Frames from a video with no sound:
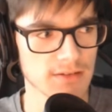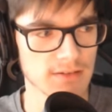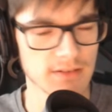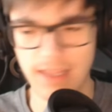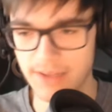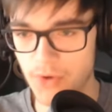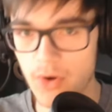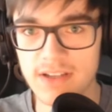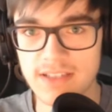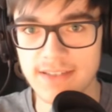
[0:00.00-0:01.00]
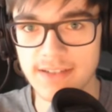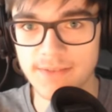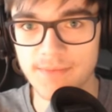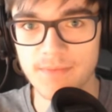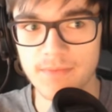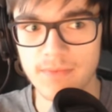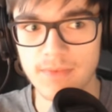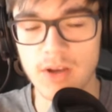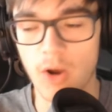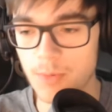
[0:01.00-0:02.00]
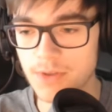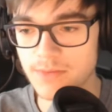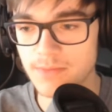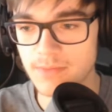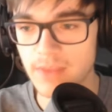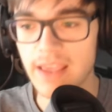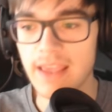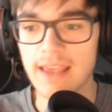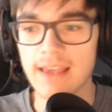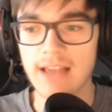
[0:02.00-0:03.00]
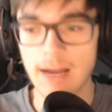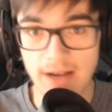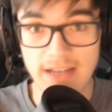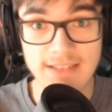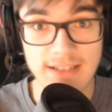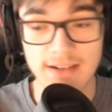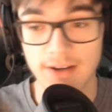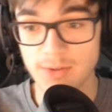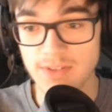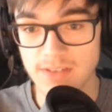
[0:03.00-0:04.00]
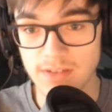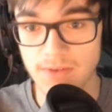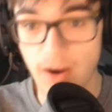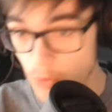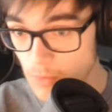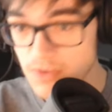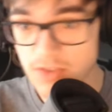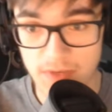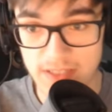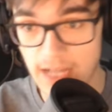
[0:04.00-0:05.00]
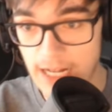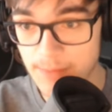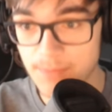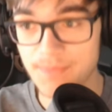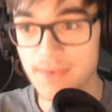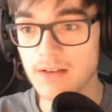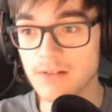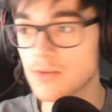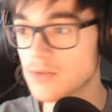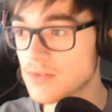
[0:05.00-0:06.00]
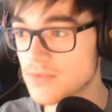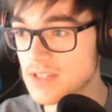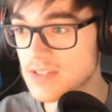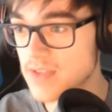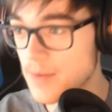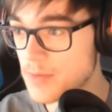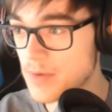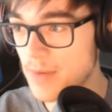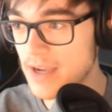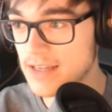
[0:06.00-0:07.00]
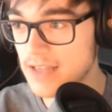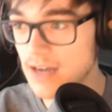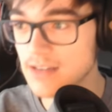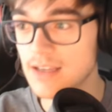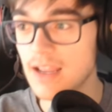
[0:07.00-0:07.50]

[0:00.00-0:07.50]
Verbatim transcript: Nee, vorgestern, glaube ich. Kam Isaac raus, ne? Warum, wieso, weshalb? Und was habe ich mir dabei gedacht?